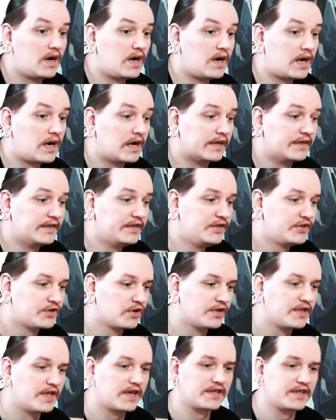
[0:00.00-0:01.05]
А, и
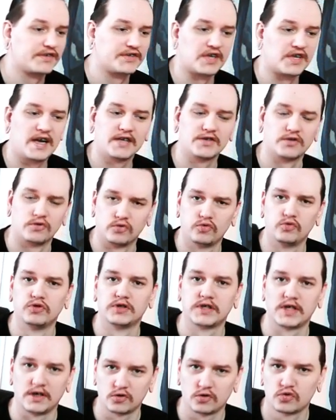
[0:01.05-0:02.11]
еще, наверное, сразу тут
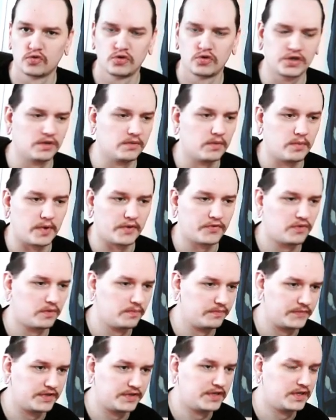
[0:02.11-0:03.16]
скажу, чтобы
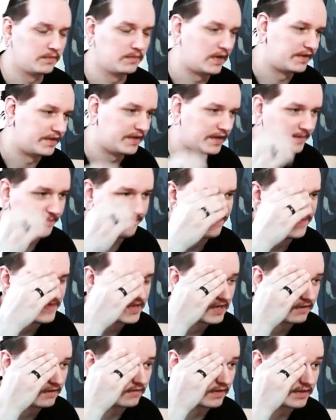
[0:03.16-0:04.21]
потом не донимать да,
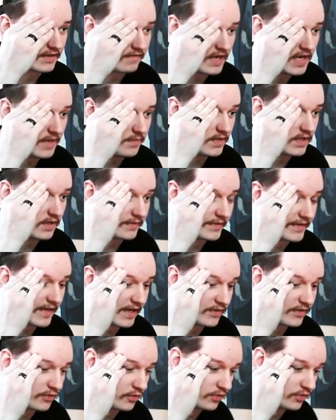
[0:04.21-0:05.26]
вас времени,
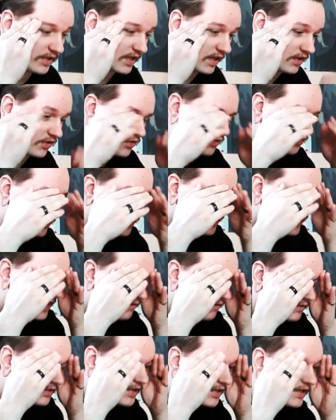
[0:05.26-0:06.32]
сразу тут скажу, я
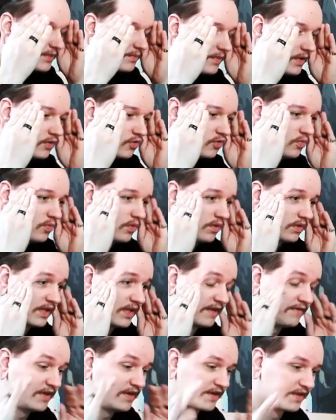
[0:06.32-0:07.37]
вот сейчас подумал,
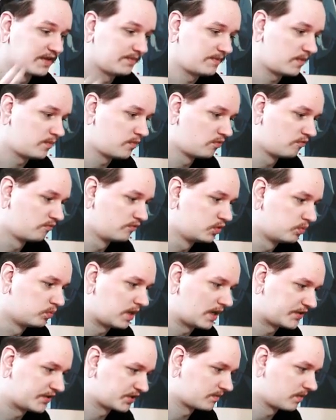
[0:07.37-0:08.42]
наверное, по поводу
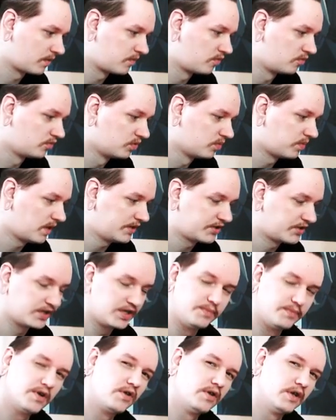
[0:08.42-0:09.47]
пачек. По поводу пачек
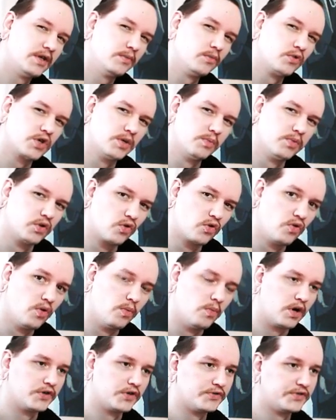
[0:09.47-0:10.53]
теперь я немножко
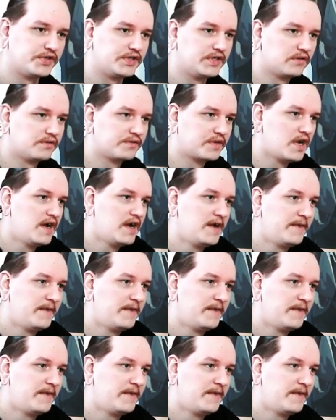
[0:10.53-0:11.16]
по-другому хочу сделать.